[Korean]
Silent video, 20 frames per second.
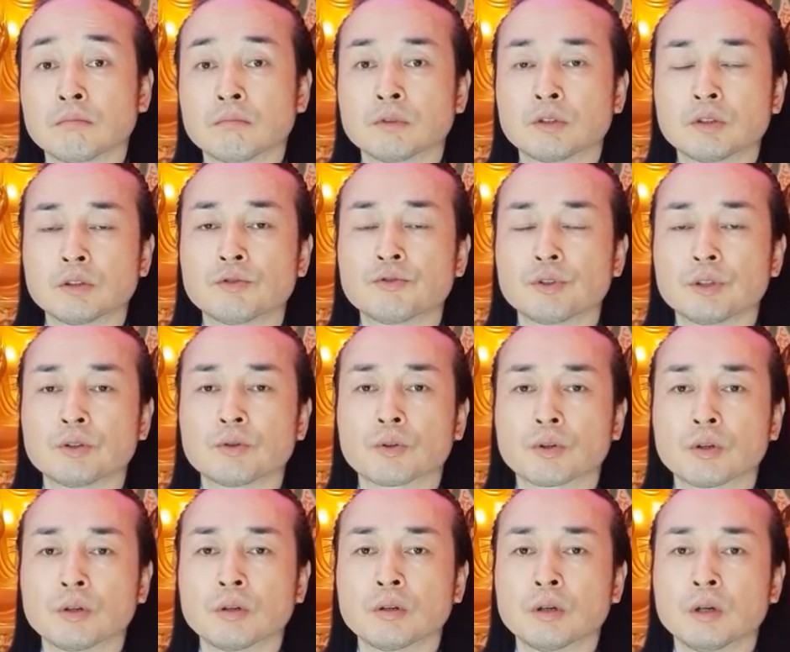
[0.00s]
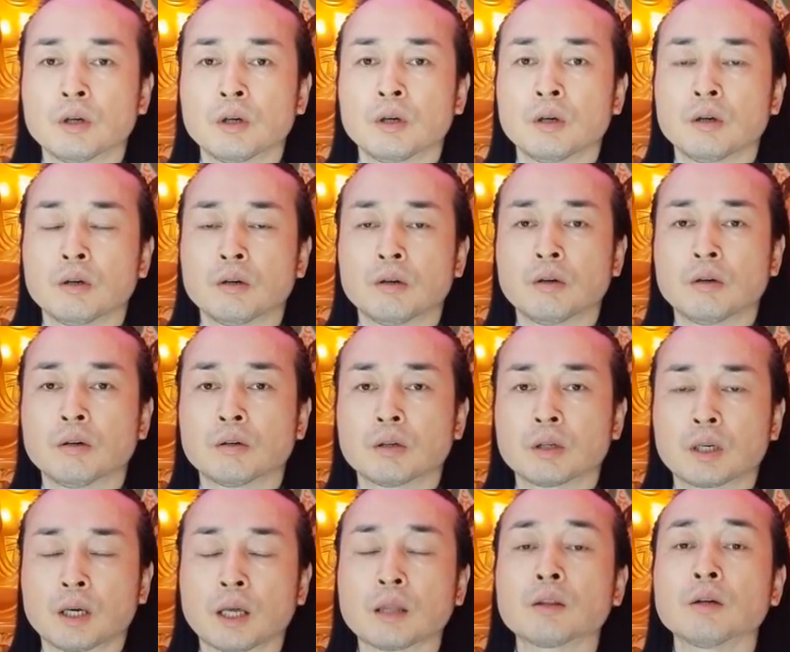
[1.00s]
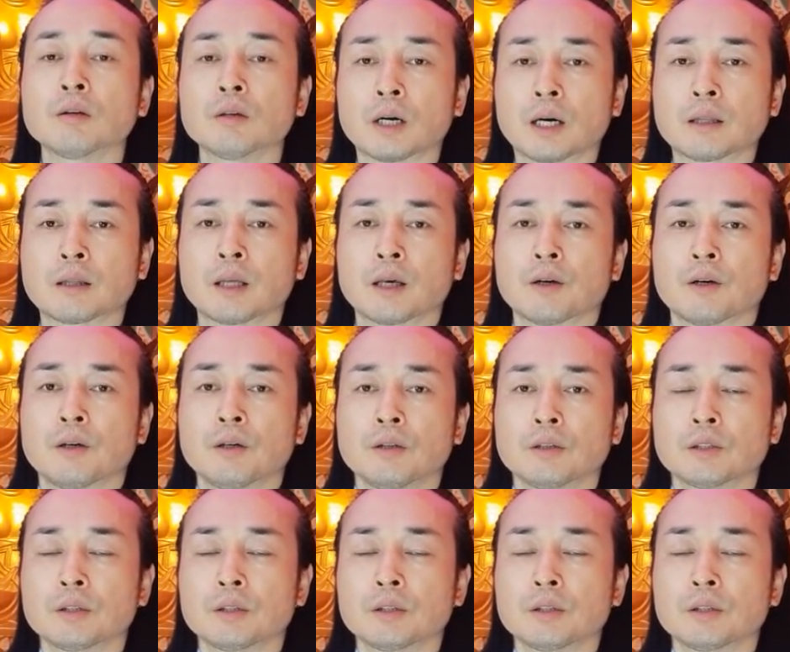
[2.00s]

쓸수 있도록 어, 그렇게 했던 것 같아요.